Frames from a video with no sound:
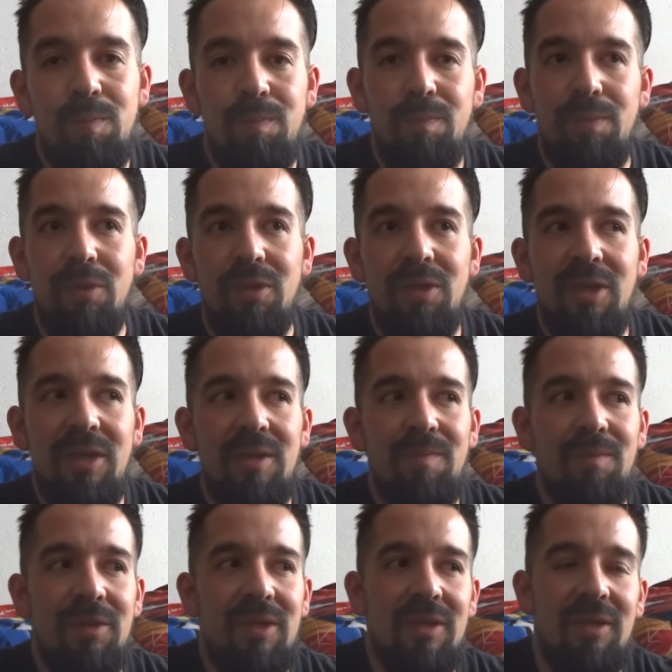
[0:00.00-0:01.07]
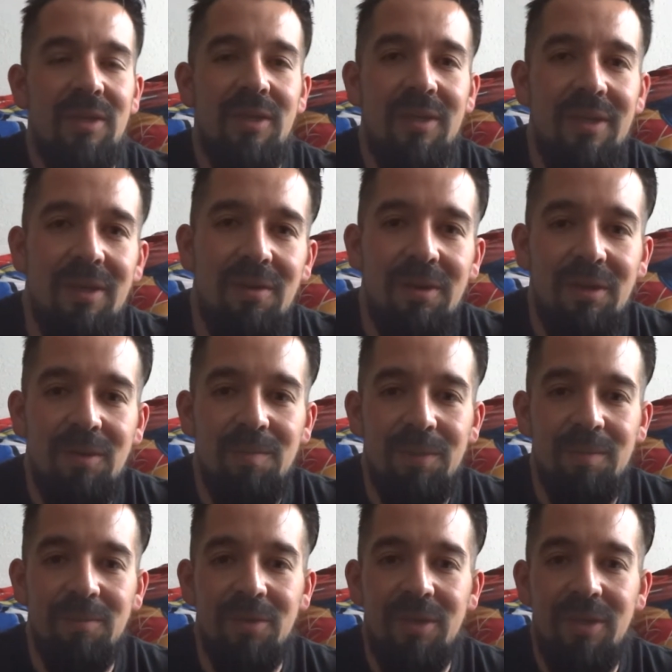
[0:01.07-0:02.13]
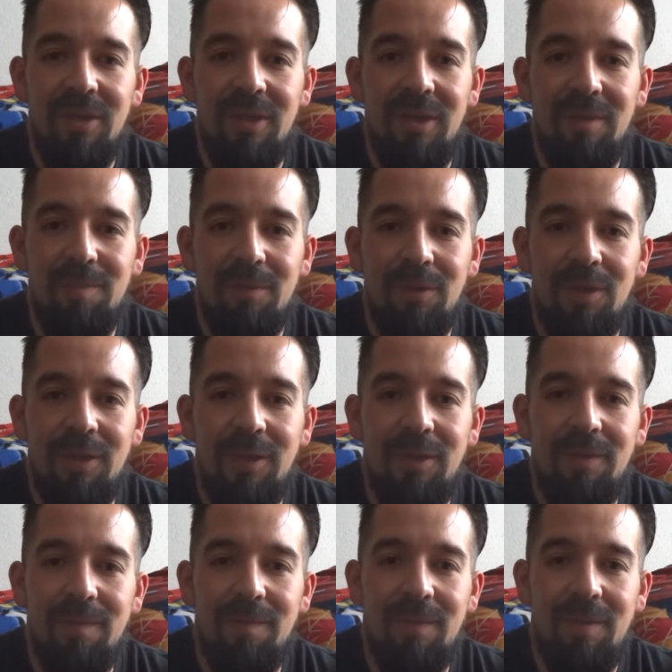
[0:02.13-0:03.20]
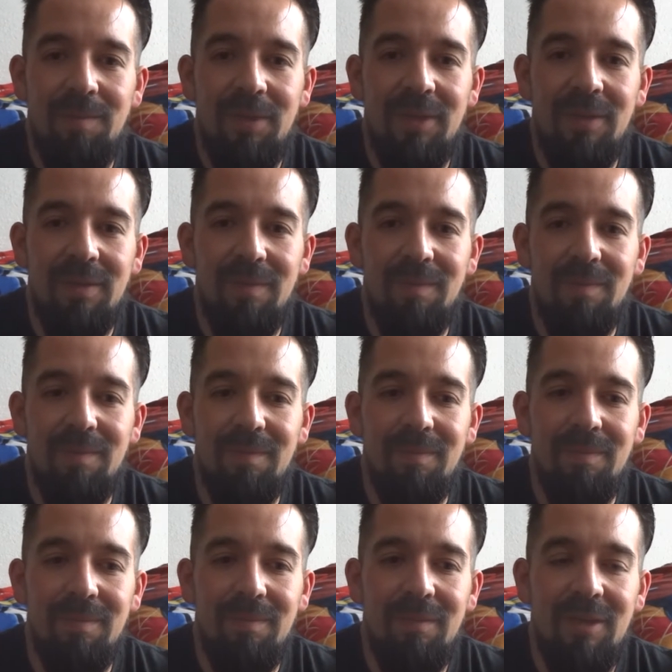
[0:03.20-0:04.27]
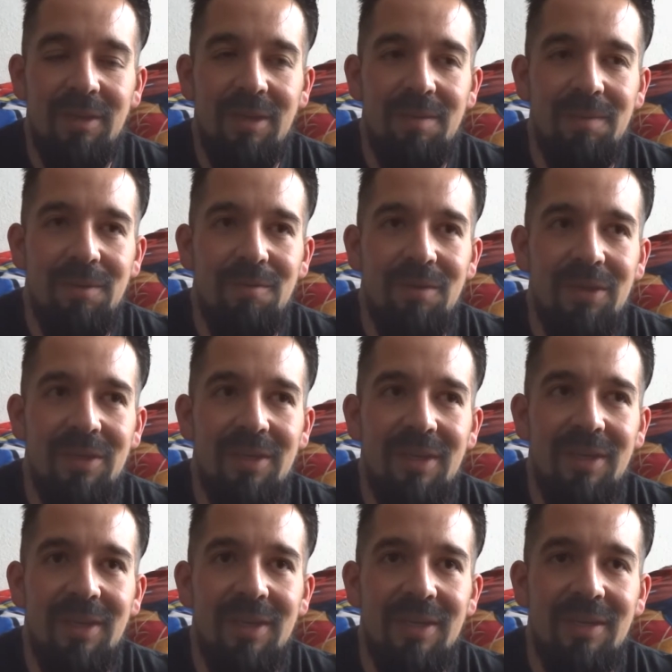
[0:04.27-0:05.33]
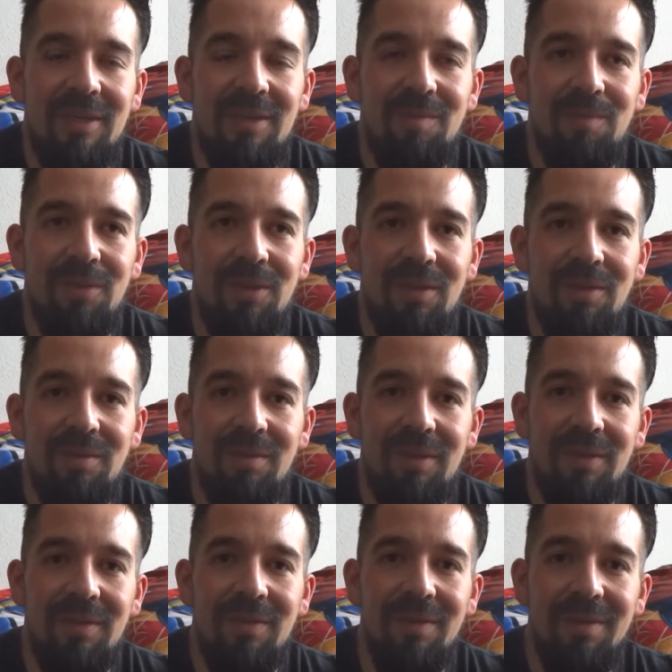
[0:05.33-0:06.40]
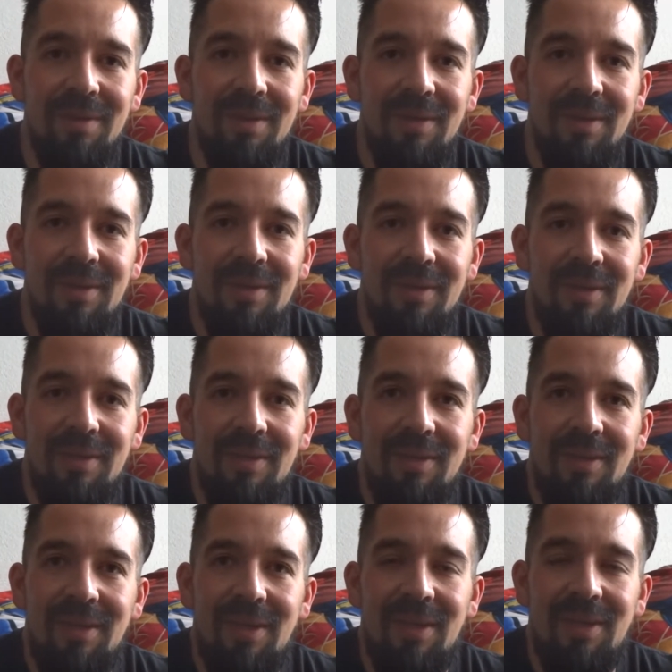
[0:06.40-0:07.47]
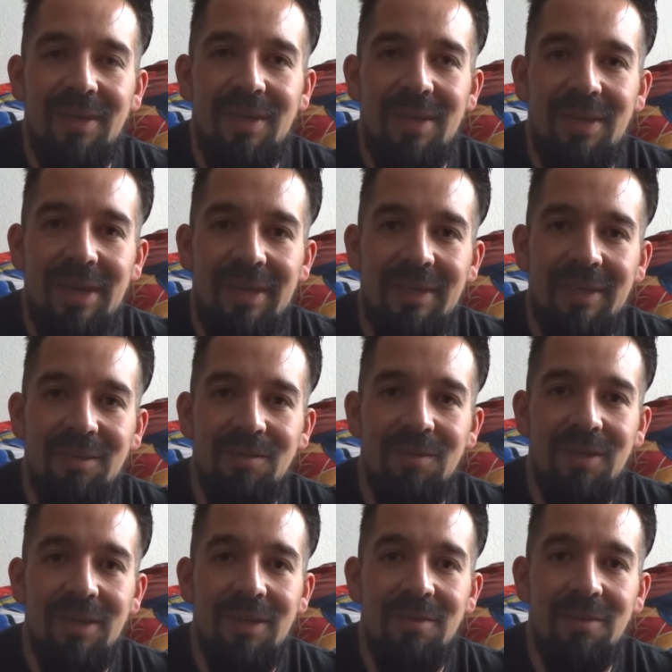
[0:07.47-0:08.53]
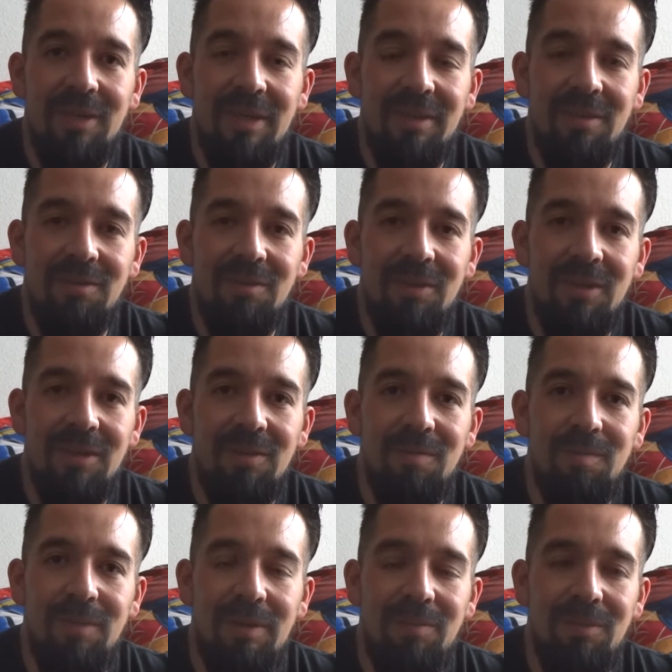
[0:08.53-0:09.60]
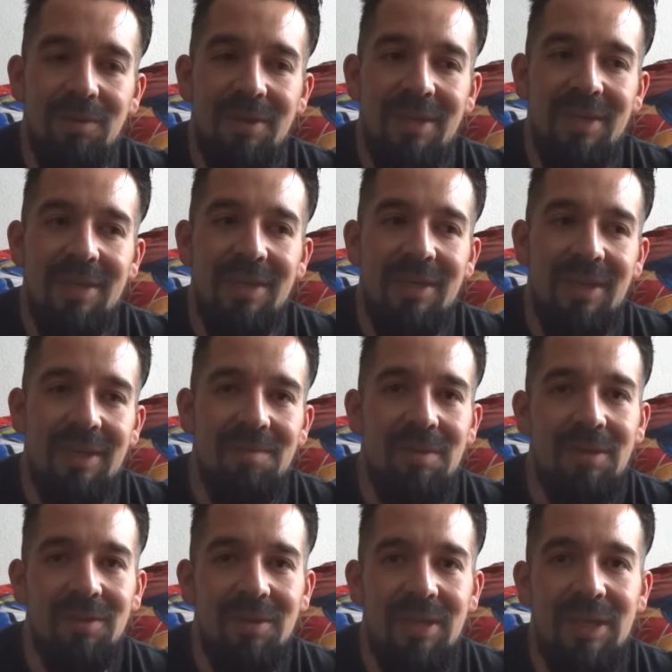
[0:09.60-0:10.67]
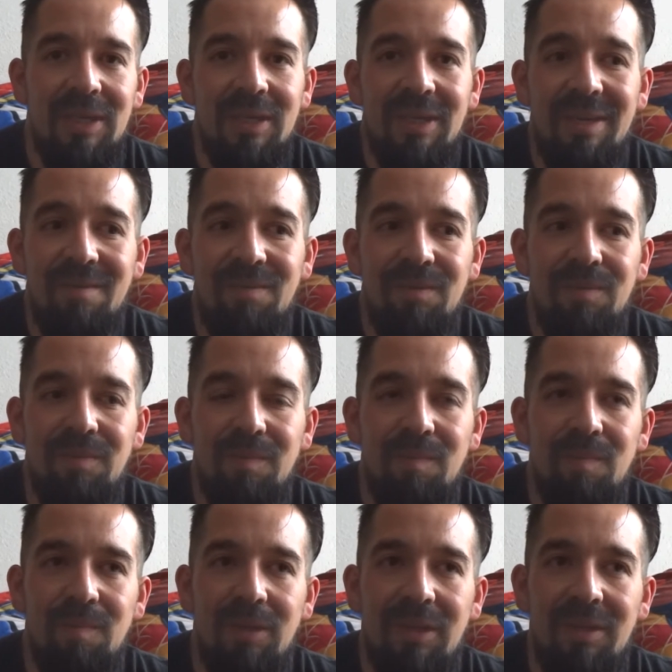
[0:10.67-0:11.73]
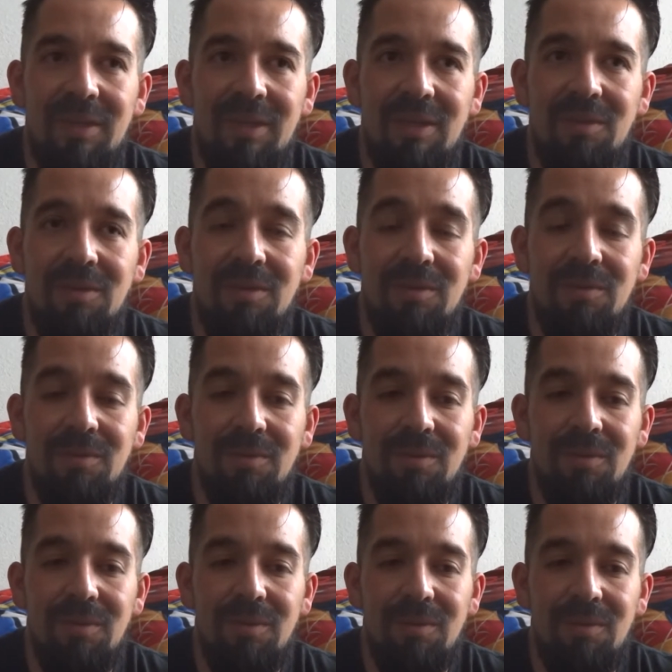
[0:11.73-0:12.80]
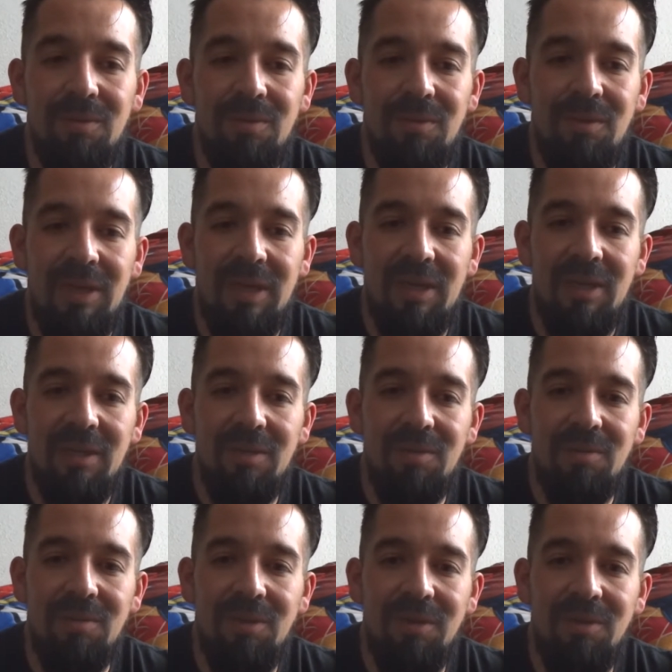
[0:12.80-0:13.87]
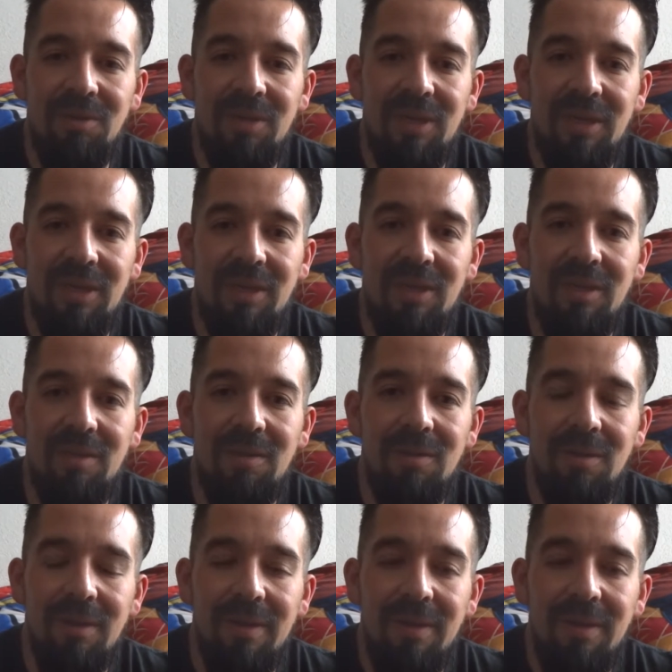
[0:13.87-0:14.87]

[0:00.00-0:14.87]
porque pues ahora compramos en línea, porque también ya saben, cuarentena y ese tipo de cosas, ¿no? Y la saga gasta su dinero, gasta su dinero en babosadas. Ahí vieron ya el graph, este, con sus carritos, su colección de carritos.